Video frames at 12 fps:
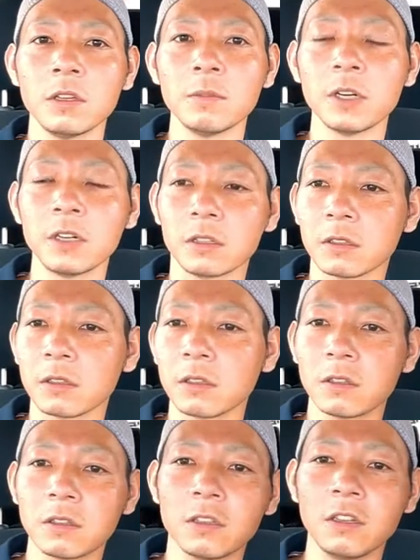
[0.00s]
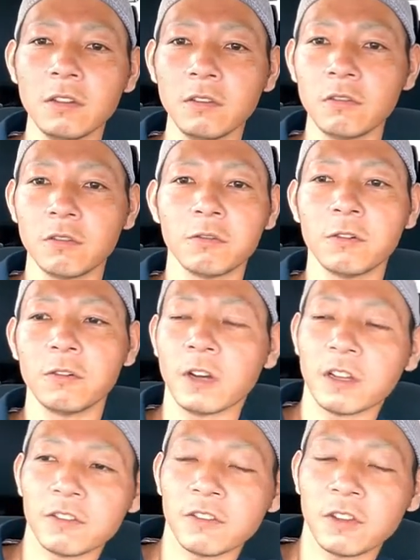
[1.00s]
今近所を
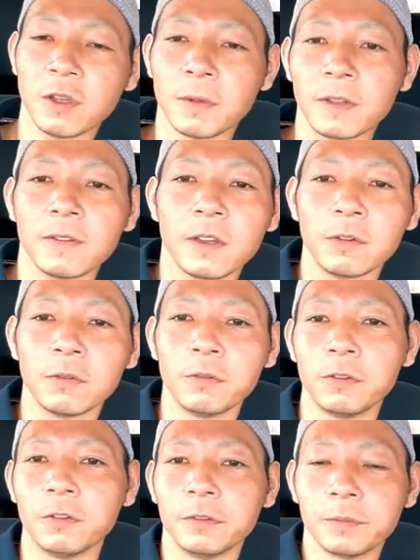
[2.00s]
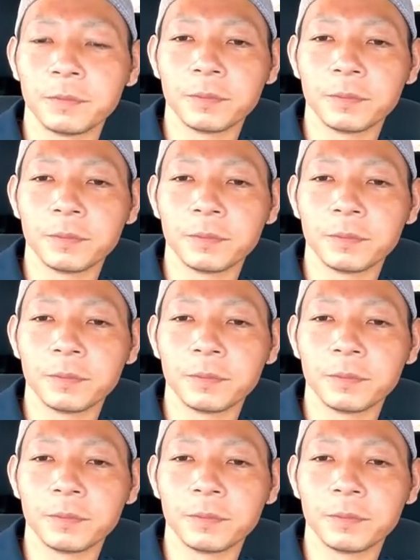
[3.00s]
走ってますけど、